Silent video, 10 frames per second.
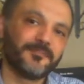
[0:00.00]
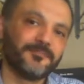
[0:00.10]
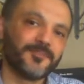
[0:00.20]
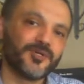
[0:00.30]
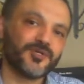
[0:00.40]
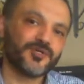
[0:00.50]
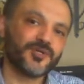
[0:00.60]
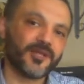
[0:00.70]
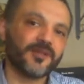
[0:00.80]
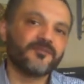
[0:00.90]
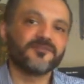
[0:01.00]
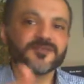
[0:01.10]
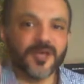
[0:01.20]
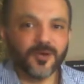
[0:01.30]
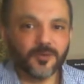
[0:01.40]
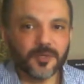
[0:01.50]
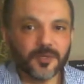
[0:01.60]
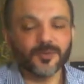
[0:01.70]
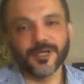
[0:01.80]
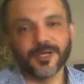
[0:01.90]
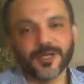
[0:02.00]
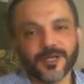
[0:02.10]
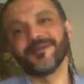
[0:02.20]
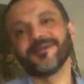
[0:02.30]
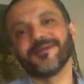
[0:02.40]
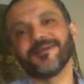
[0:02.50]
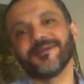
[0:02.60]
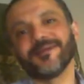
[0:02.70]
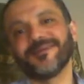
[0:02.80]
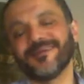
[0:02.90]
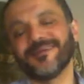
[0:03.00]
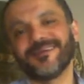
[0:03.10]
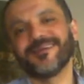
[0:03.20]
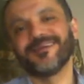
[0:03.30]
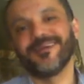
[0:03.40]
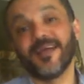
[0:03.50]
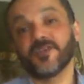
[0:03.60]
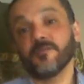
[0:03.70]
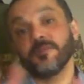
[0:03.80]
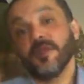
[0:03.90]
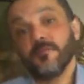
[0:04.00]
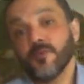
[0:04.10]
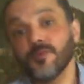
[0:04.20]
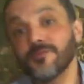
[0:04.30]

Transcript: مش هتنفذها له برضه ولا ايه عشان بتحبه